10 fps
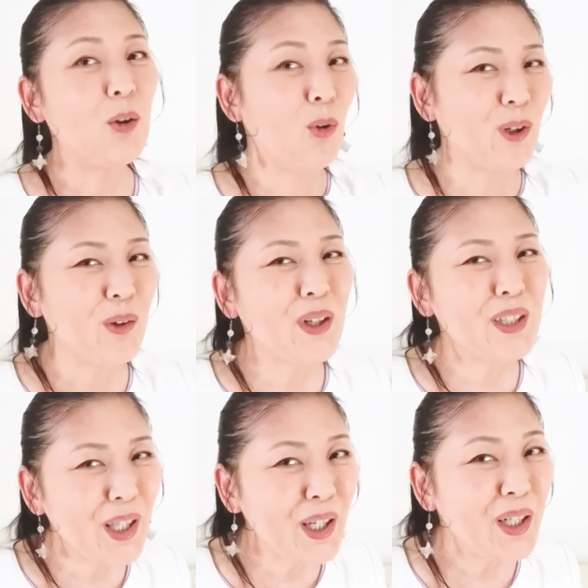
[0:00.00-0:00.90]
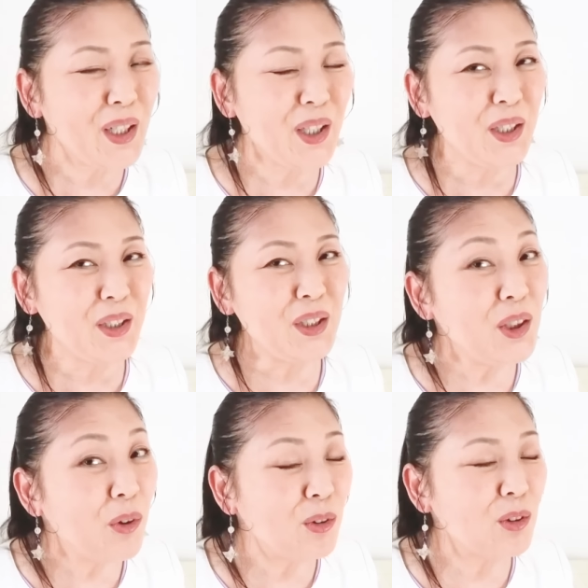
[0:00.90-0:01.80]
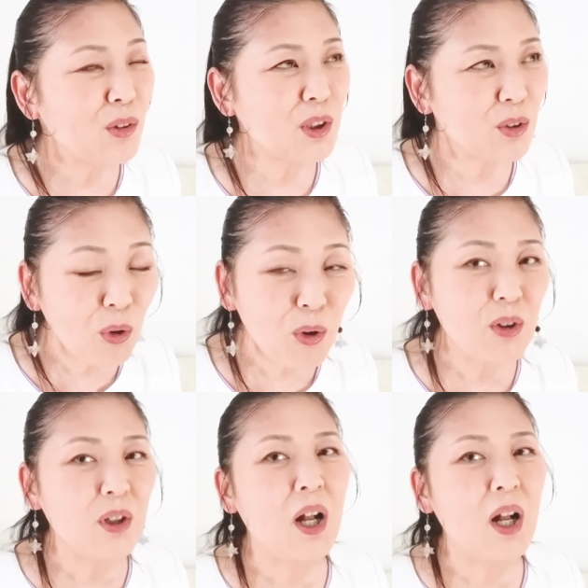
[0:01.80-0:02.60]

で、これはね、日本の人、